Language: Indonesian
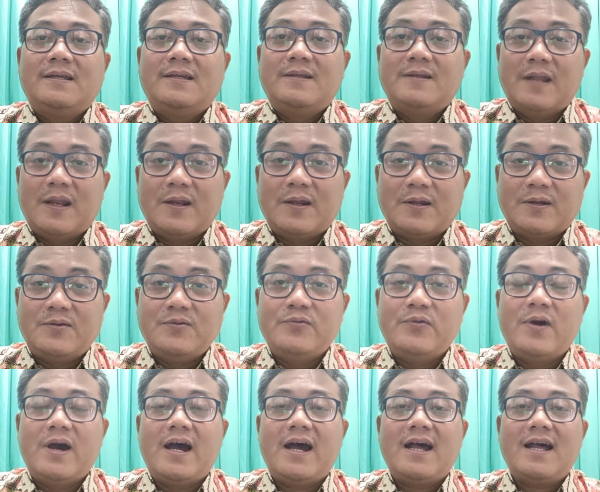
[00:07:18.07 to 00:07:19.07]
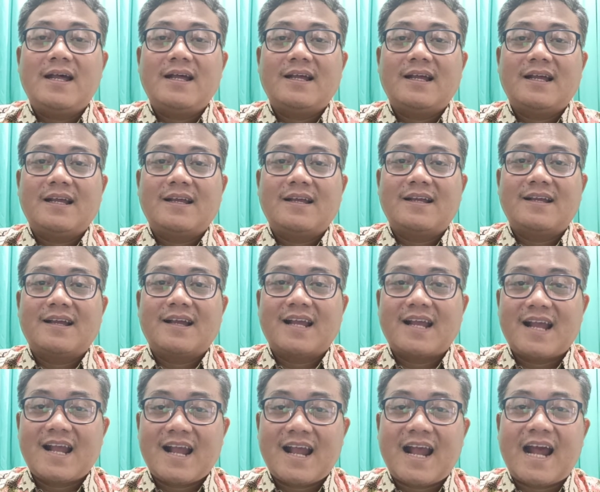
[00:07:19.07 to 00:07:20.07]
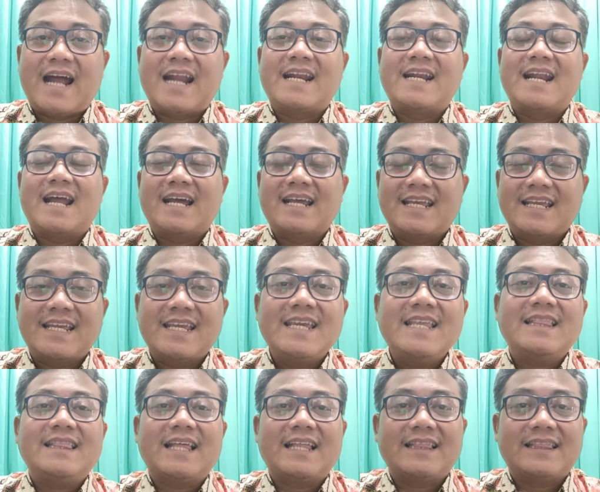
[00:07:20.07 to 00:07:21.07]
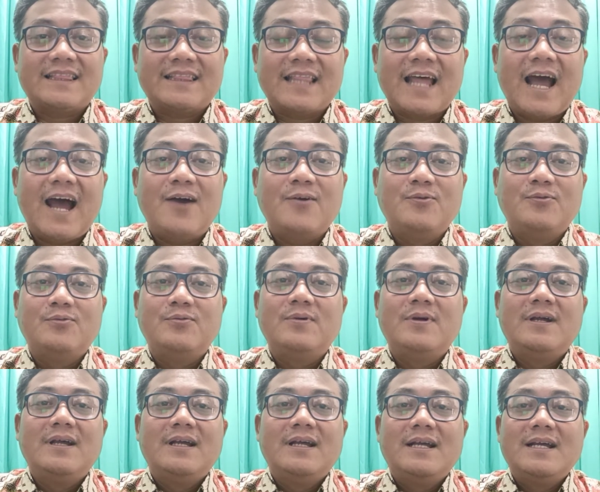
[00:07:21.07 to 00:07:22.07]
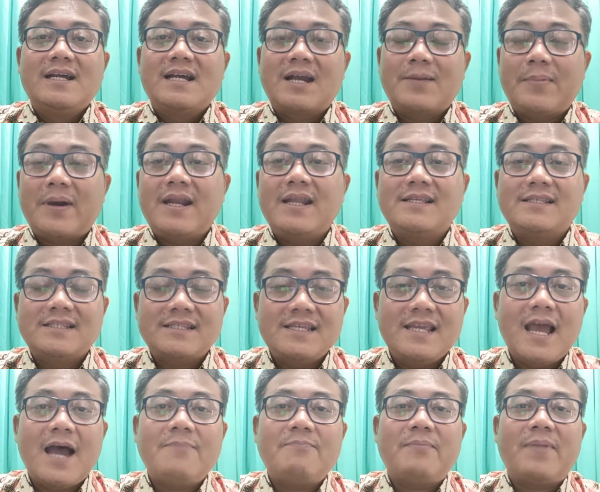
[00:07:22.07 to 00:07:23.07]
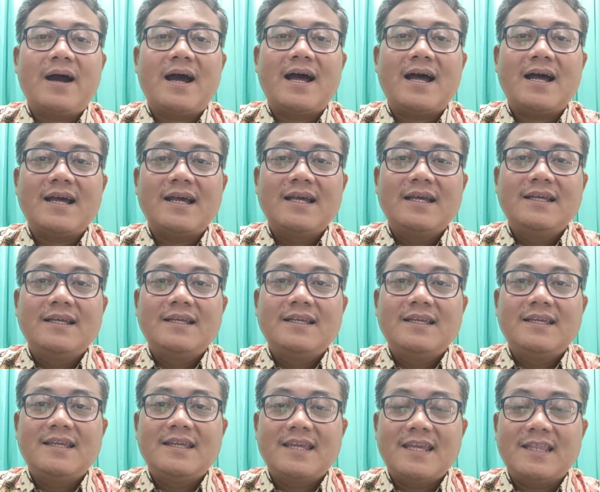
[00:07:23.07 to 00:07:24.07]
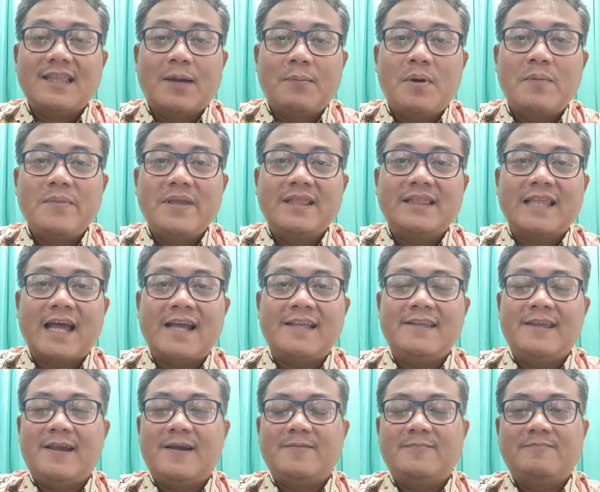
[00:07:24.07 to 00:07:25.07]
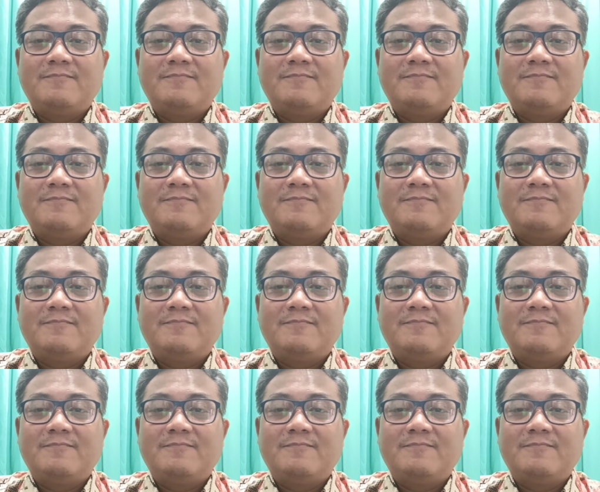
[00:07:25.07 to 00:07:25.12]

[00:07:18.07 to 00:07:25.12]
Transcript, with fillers: Dan kedua, karena kita tahu kepada siapa kita memintanya,